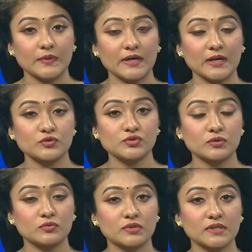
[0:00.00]
আলোচনা
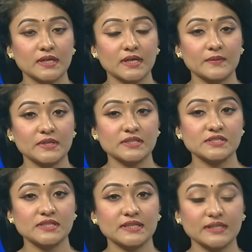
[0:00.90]
করতে আমাদের
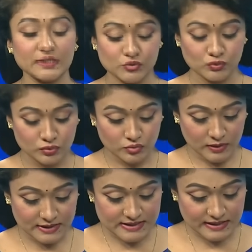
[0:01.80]
সাথে যুক্ত
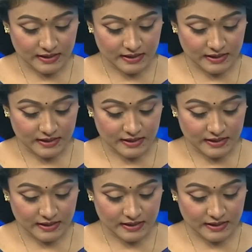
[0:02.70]
আছেন